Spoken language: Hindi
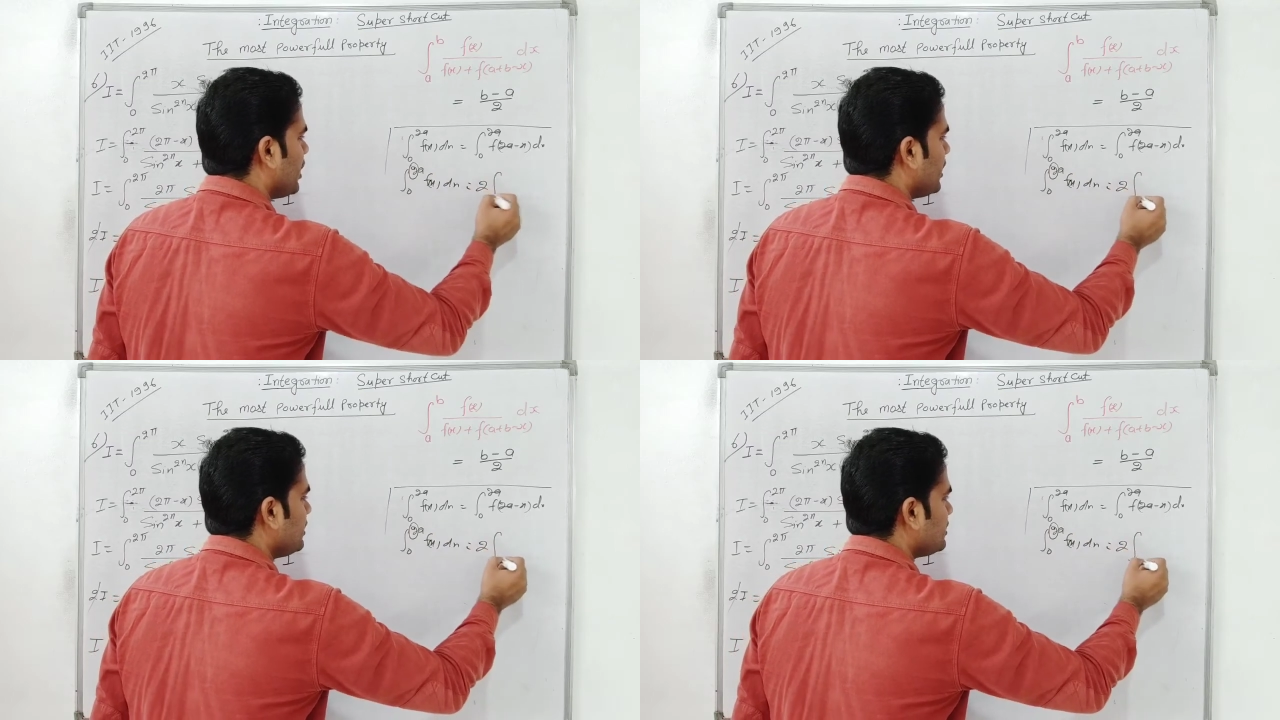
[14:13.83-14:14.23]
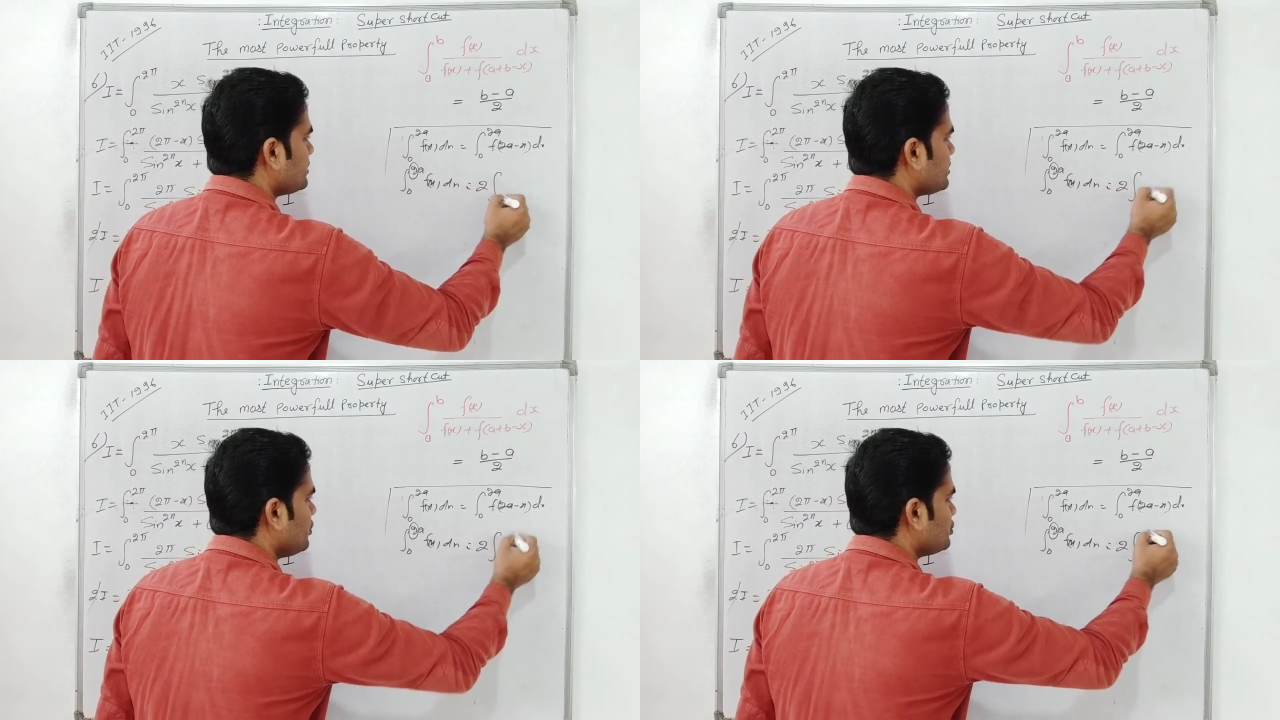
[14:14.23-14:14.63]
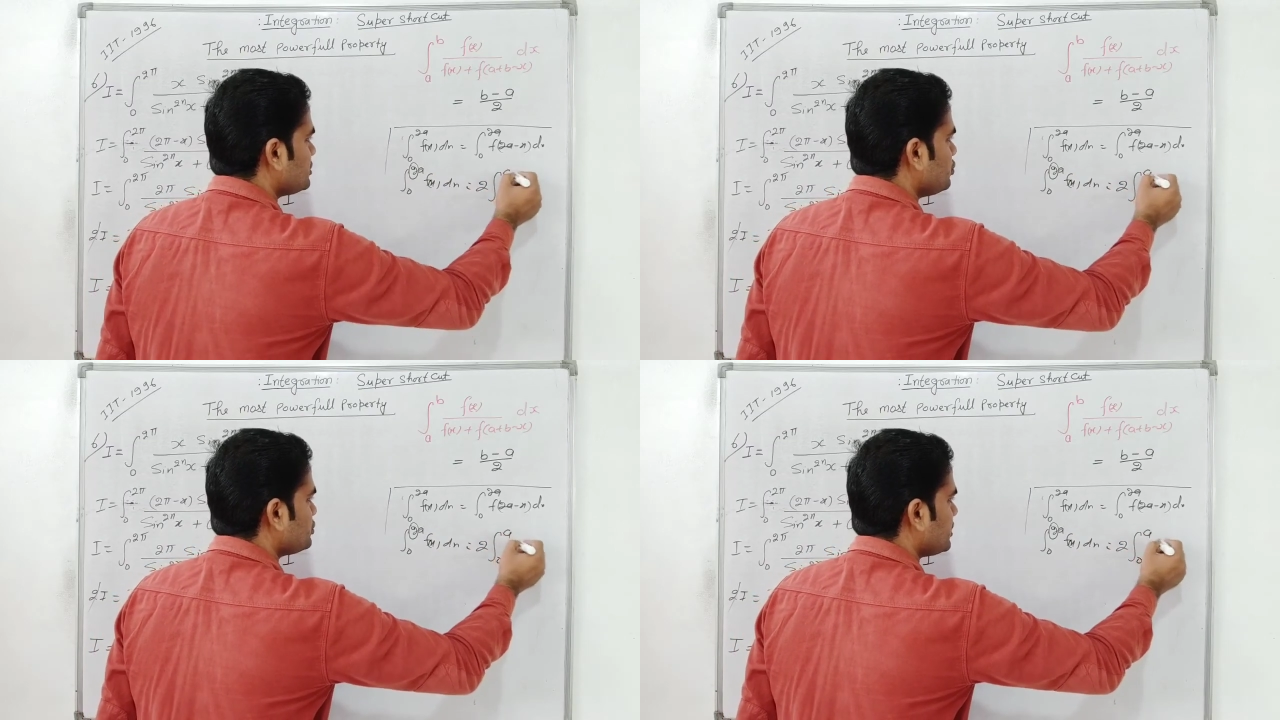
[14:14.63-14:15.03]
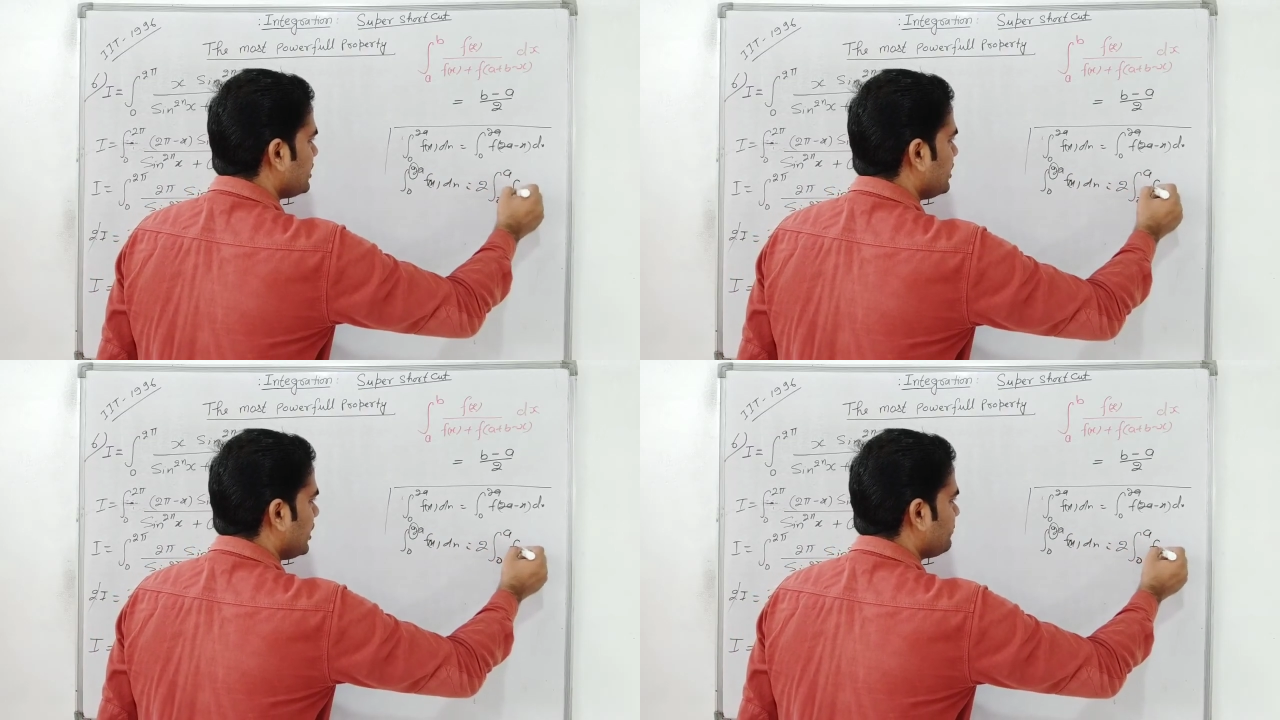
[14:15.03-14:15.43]
बाहर ले लेते हैं और जीरो से
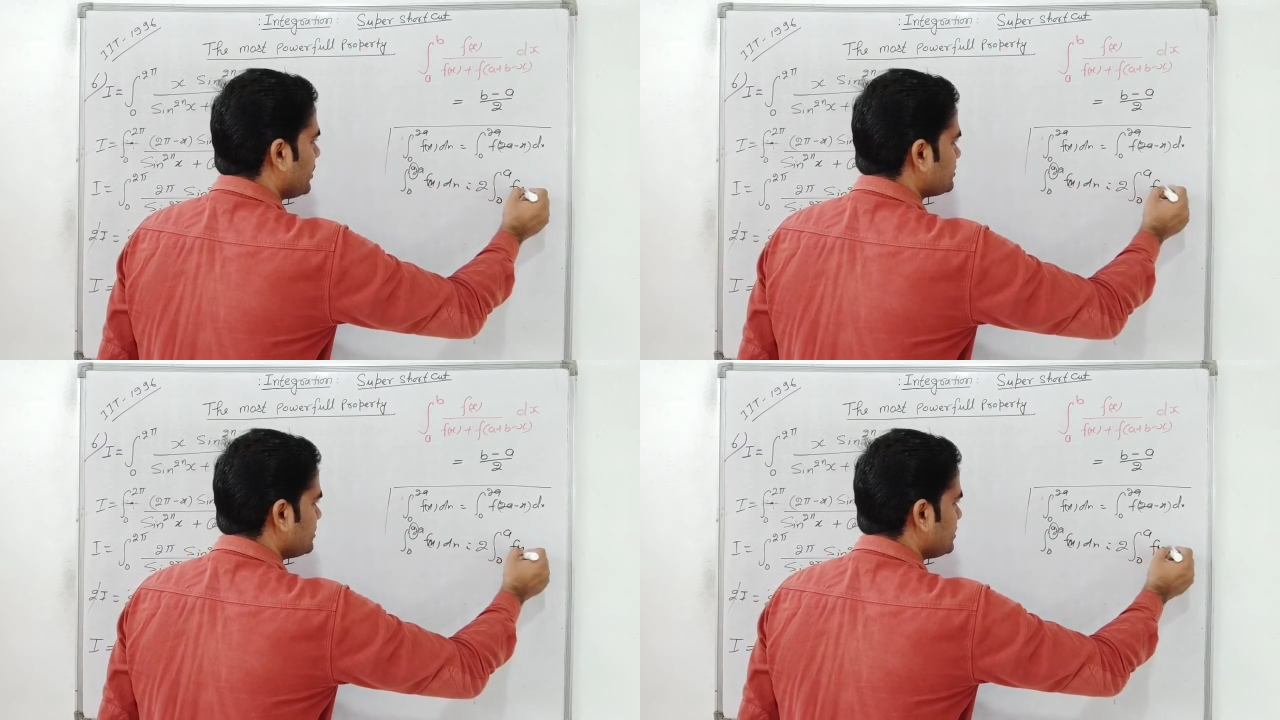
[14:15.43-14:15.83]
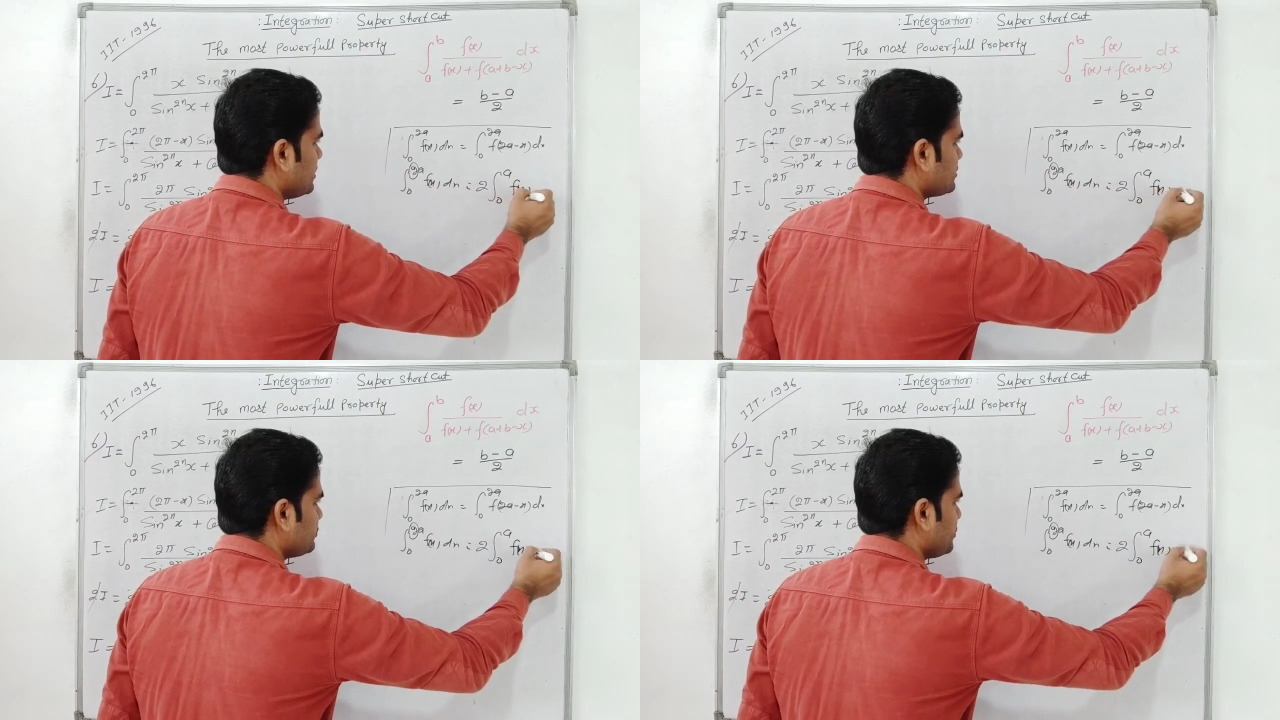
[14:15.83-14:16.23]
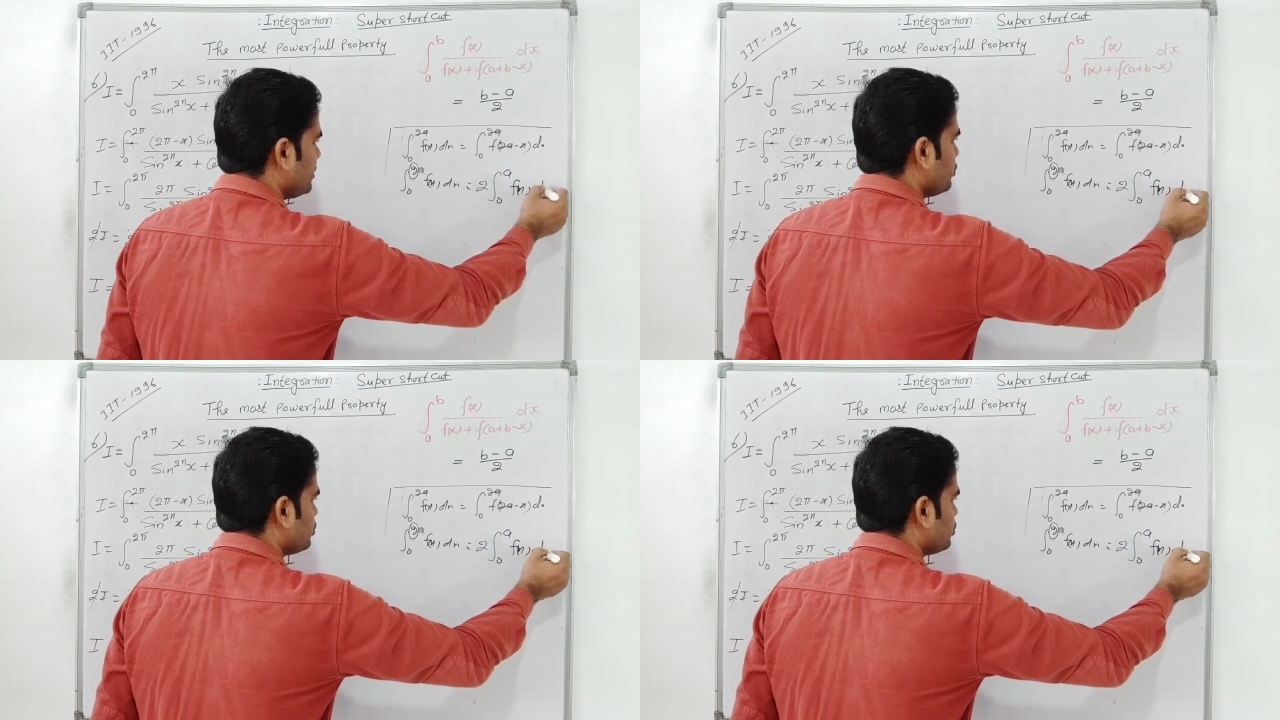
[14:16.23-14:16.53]
ए एफ एक्स डी एक्स भी